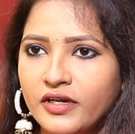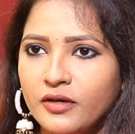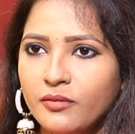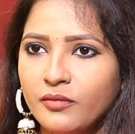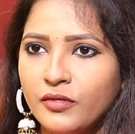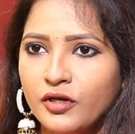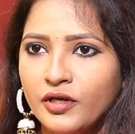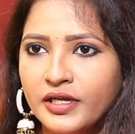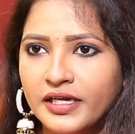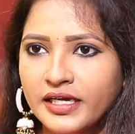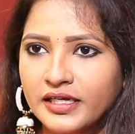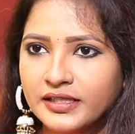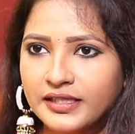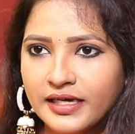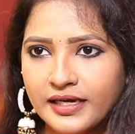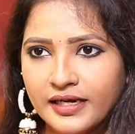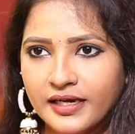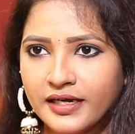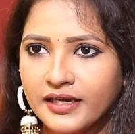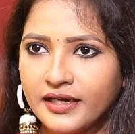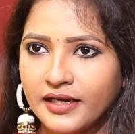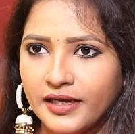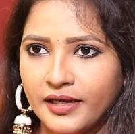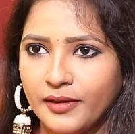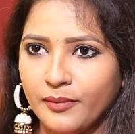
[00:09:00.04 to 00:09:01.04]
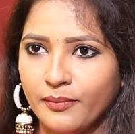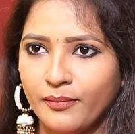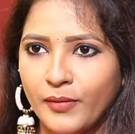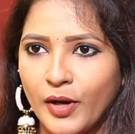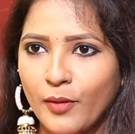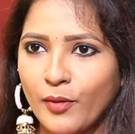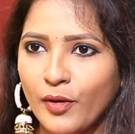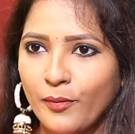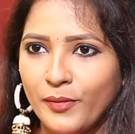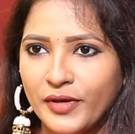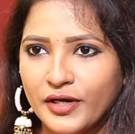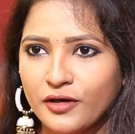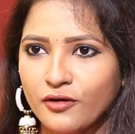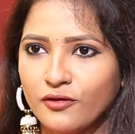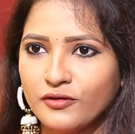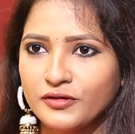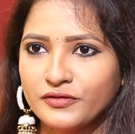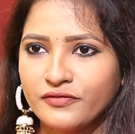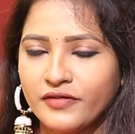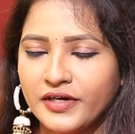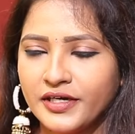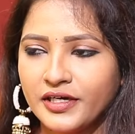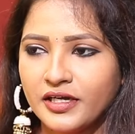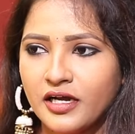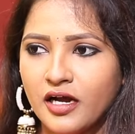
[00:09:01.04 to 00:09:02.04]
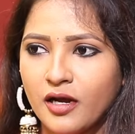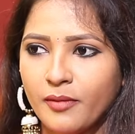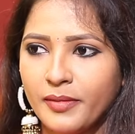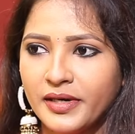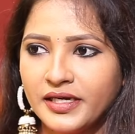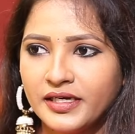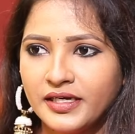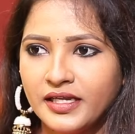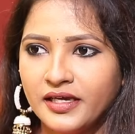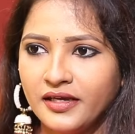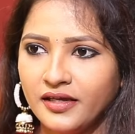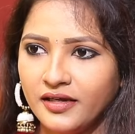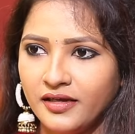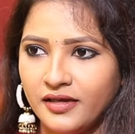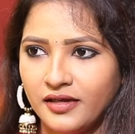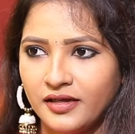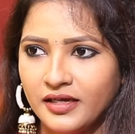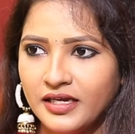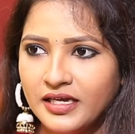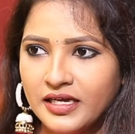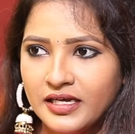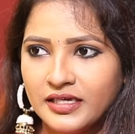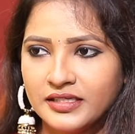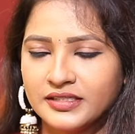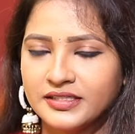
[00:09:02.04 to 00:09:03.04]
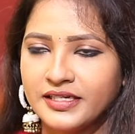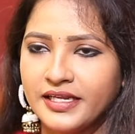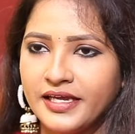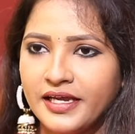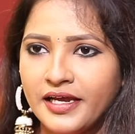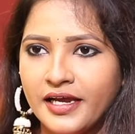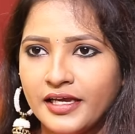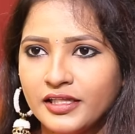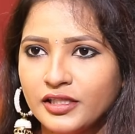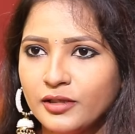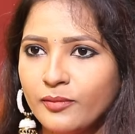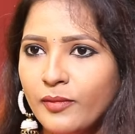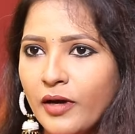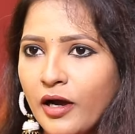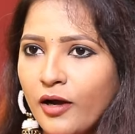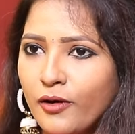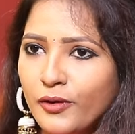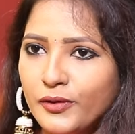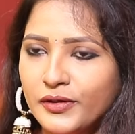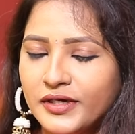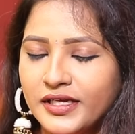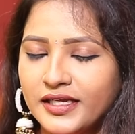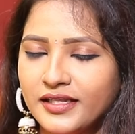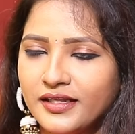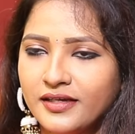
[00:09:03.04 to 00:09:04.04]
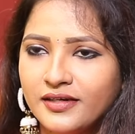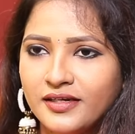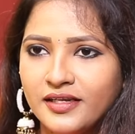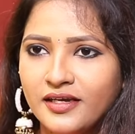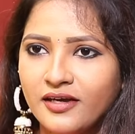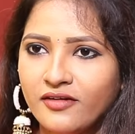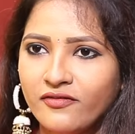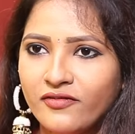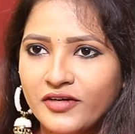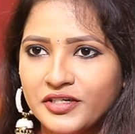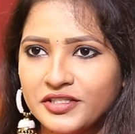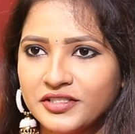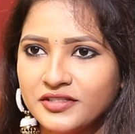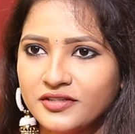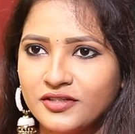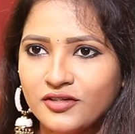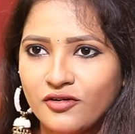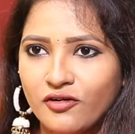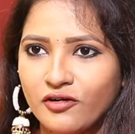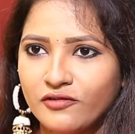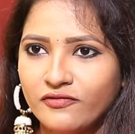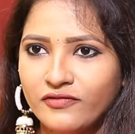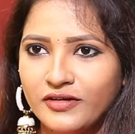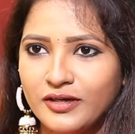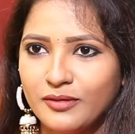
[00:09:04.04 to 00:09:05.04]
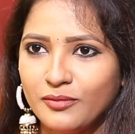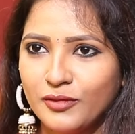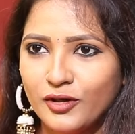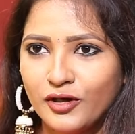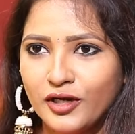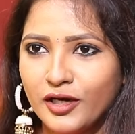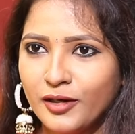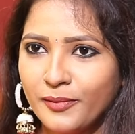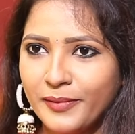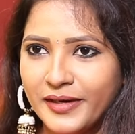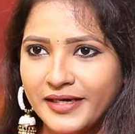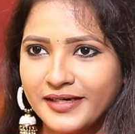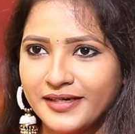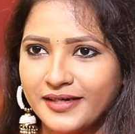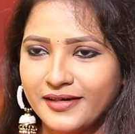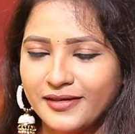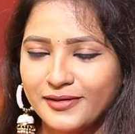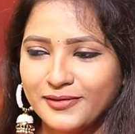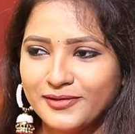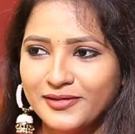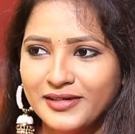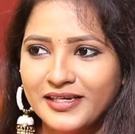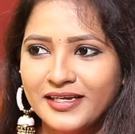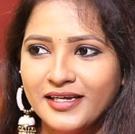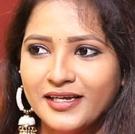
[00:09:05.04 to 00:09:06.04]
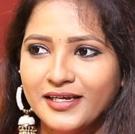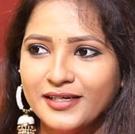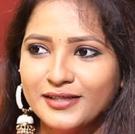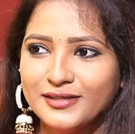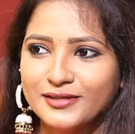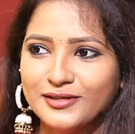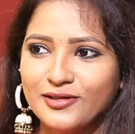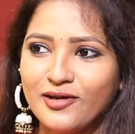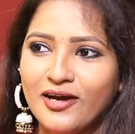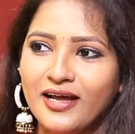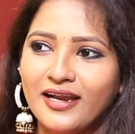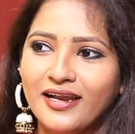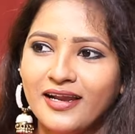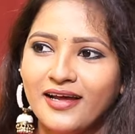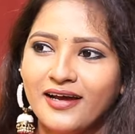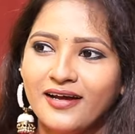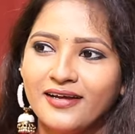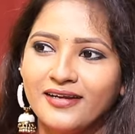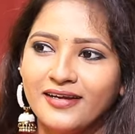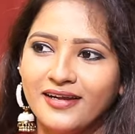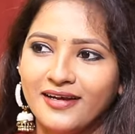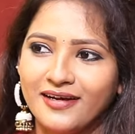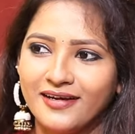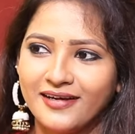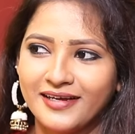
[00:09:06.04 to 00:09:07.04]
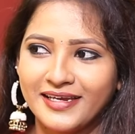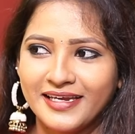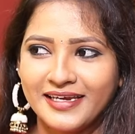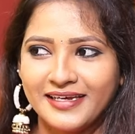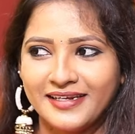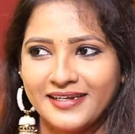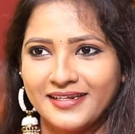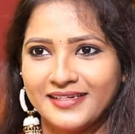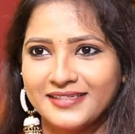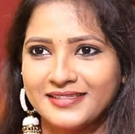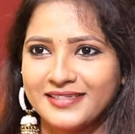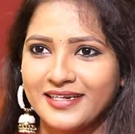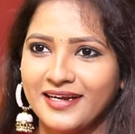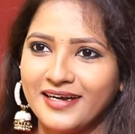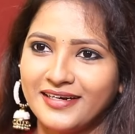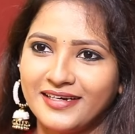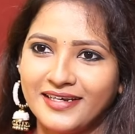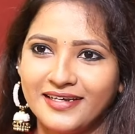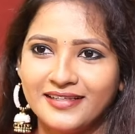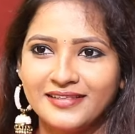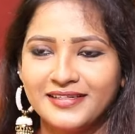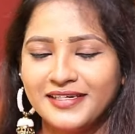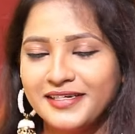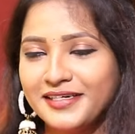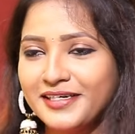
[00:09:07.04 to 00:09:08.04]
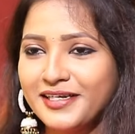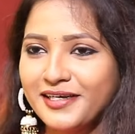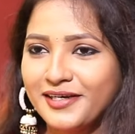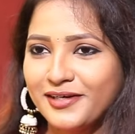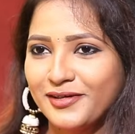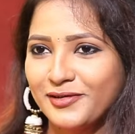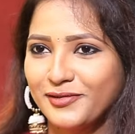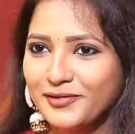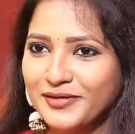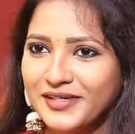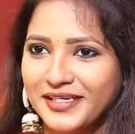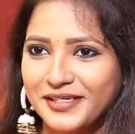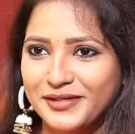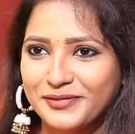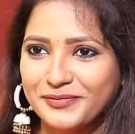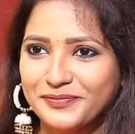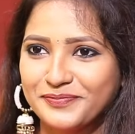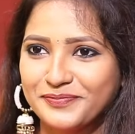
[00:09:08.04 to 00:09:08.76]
ఫిలింలో ఇంకా దగ్గరే మా మమ్మీ క్లోజ్ ఫ్రెండ్ కాబట్టి స్నేహ అయితే బాగుంటుందని ఆ ఫస్ట్ షార్ట్ ఫిలింలో నన్ను పెట్టారు సో అలా నా కెరీర్ స్టార్ట్ అయింది ఇంటర్ నుండి